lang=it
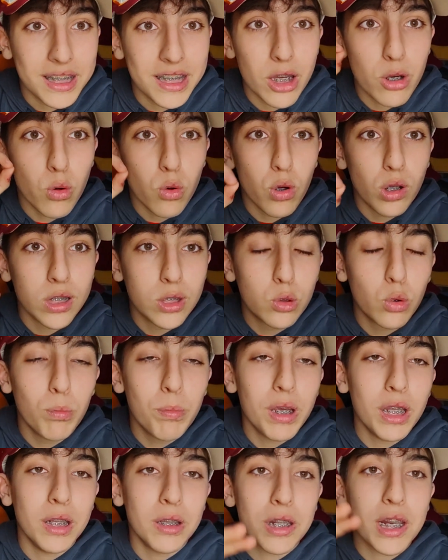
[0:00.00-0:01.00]
zero gol
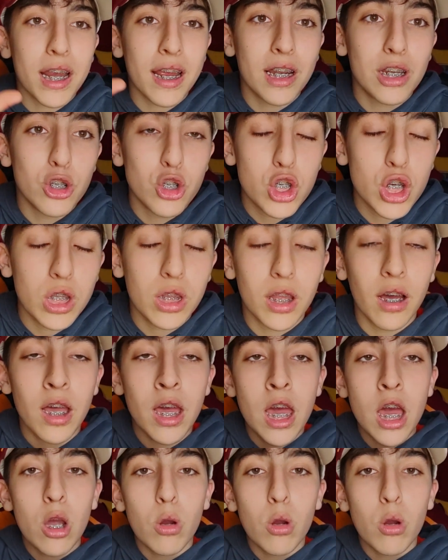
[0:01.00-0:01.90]
subiti, tre clean sheet